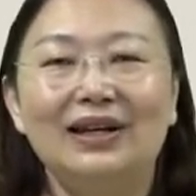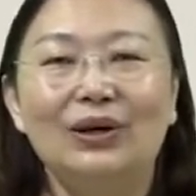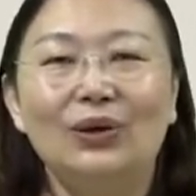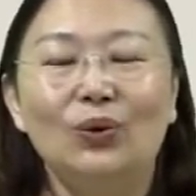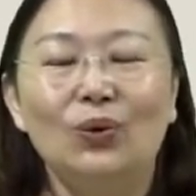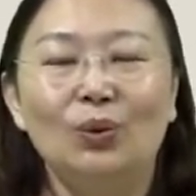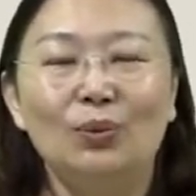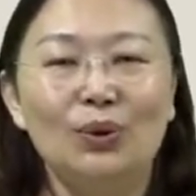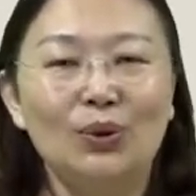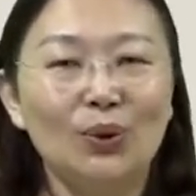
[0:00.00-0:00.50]

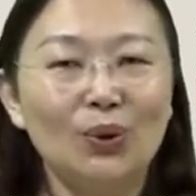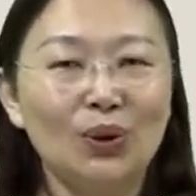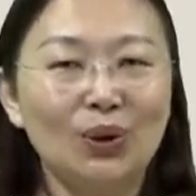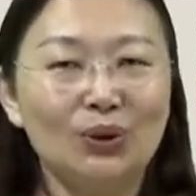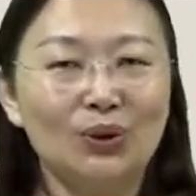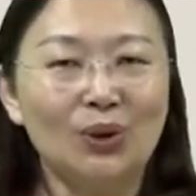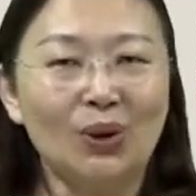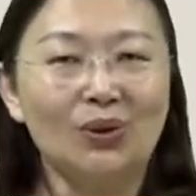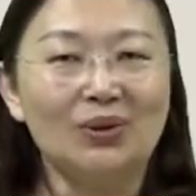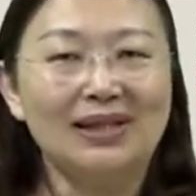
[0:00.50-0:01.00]
我们如果
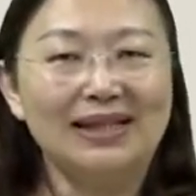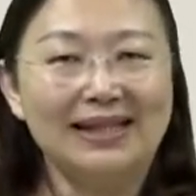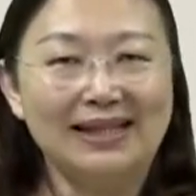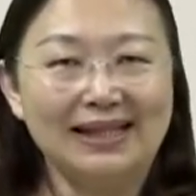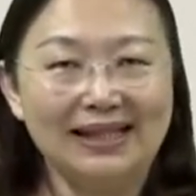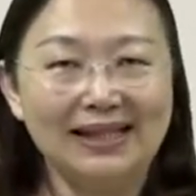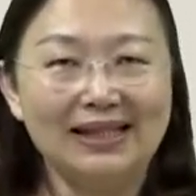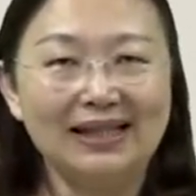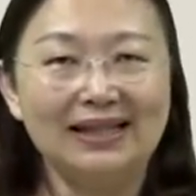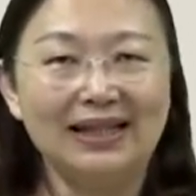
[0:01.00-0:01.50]
从
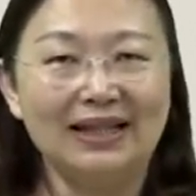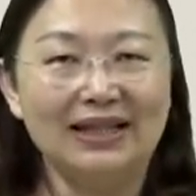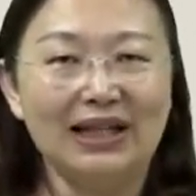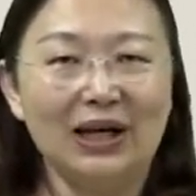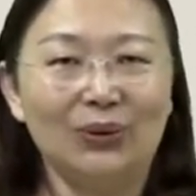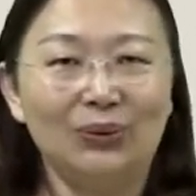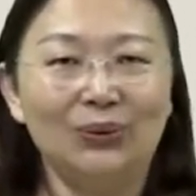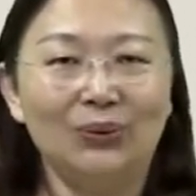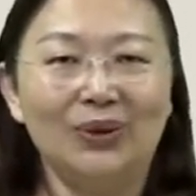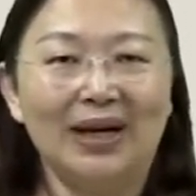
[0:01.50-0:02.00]
刺的
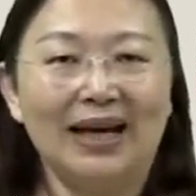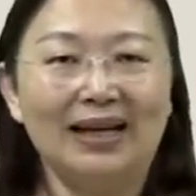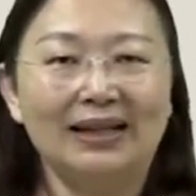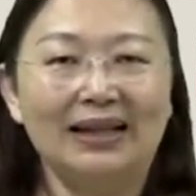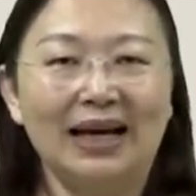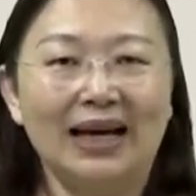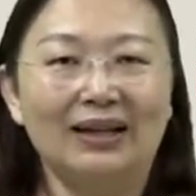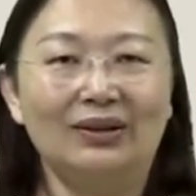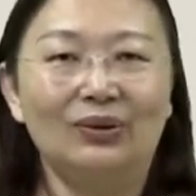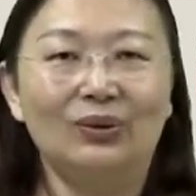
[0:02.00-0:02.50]
角度来
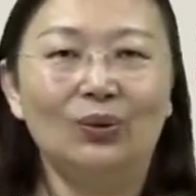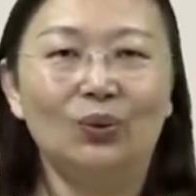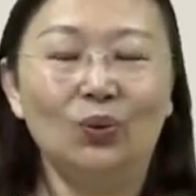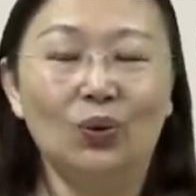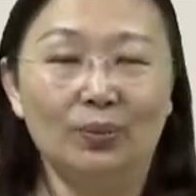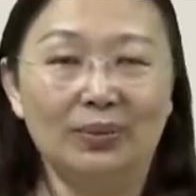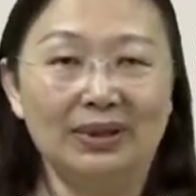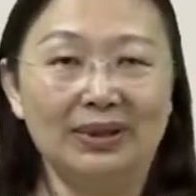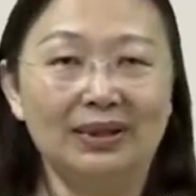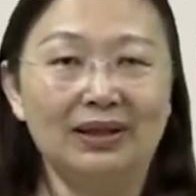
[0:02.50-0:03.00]
看，我
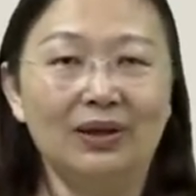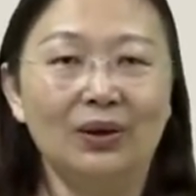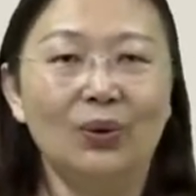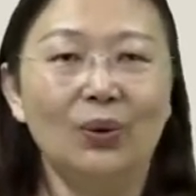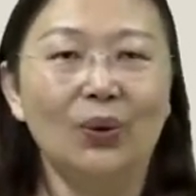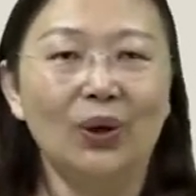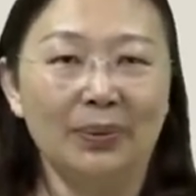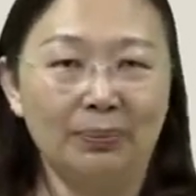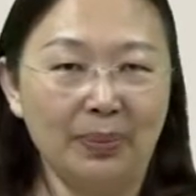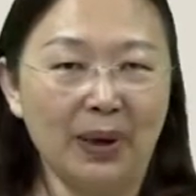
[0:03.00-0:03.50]
们
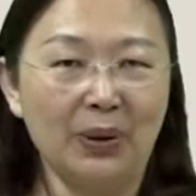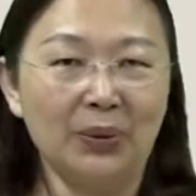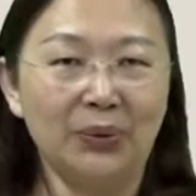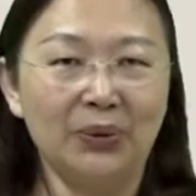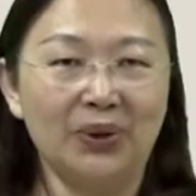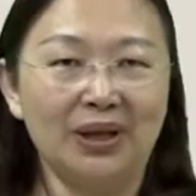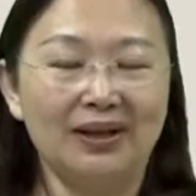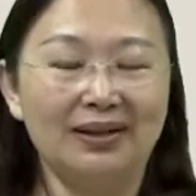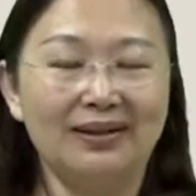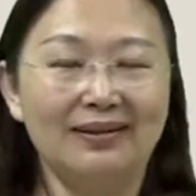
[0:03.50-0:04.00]
会抱
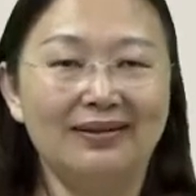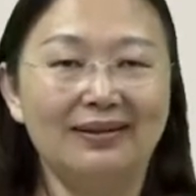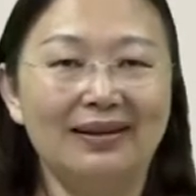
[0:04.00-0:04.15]
怨，